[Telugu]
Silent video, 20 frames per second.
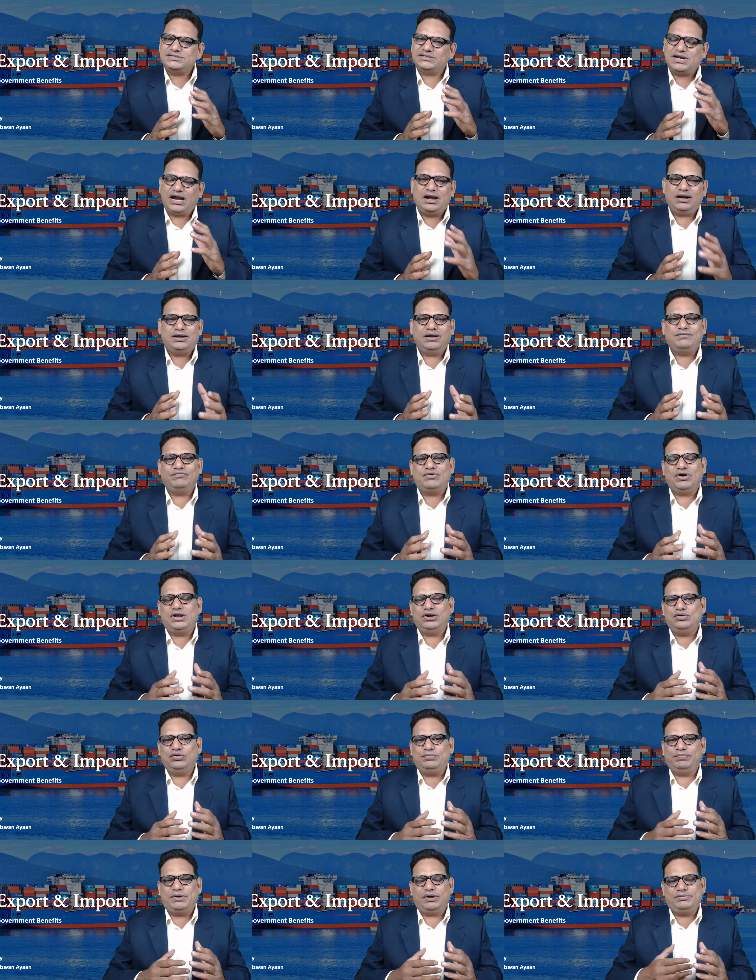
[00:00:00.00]
స్టార్టప్
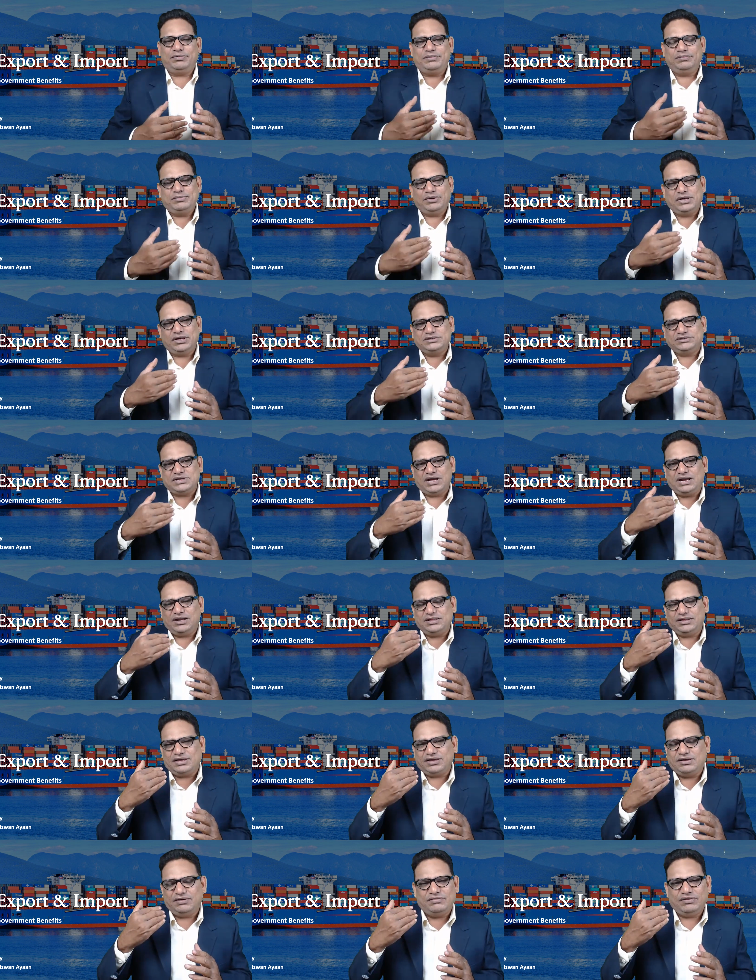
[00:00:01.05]
వాళ్ళు పాపం చాలా
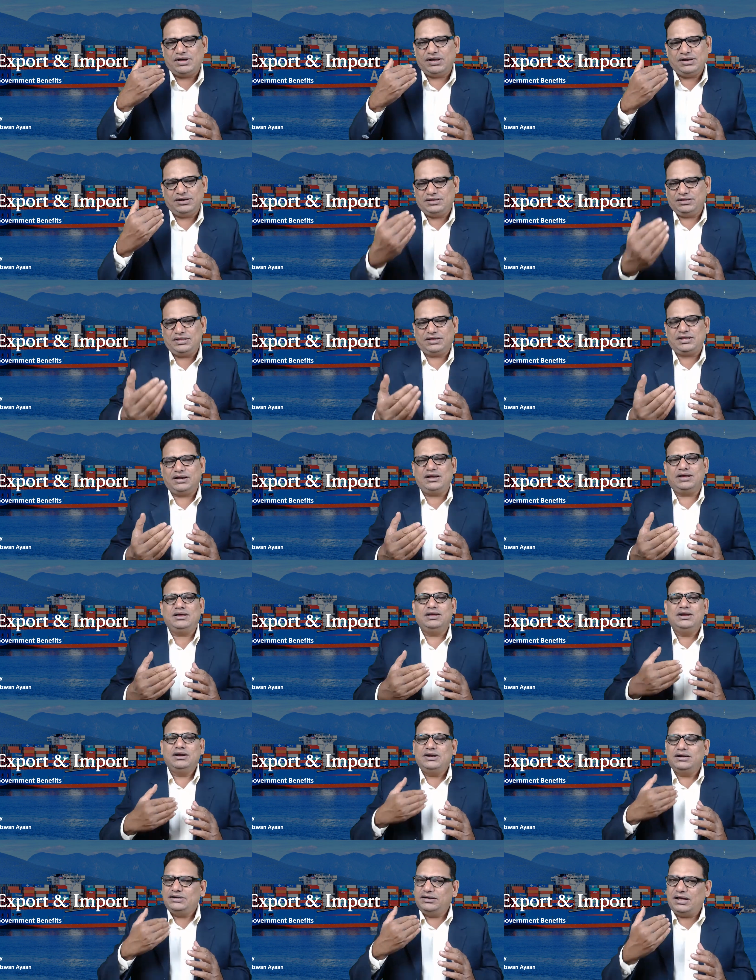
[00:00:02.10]
దగ్గర వాళ్ళ దగ్గర
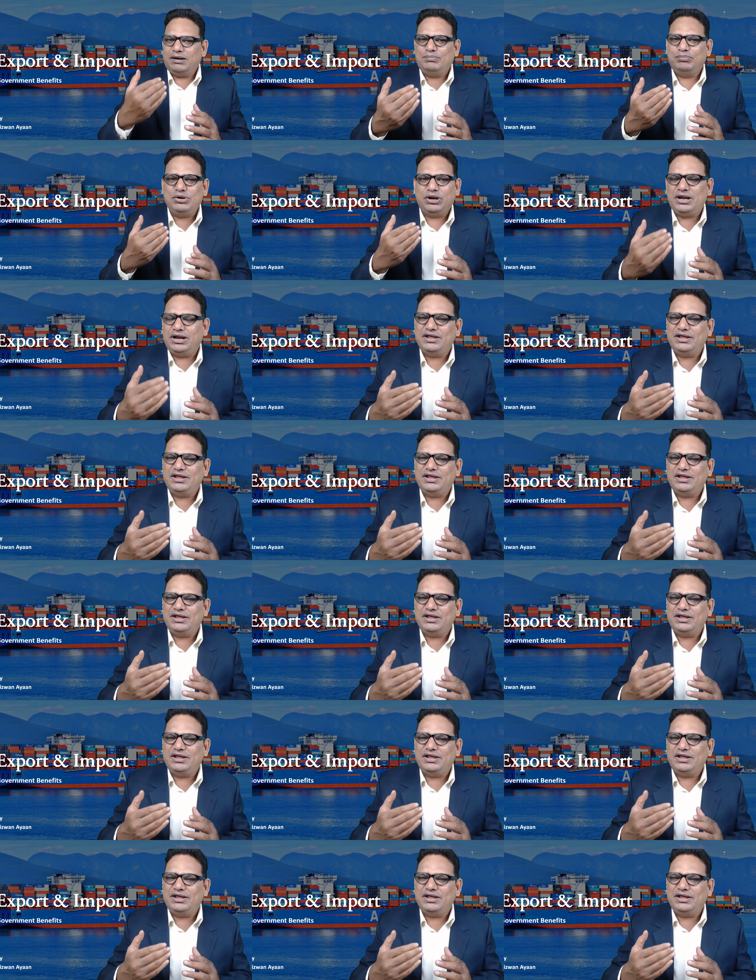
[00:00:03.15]
డబ్బులు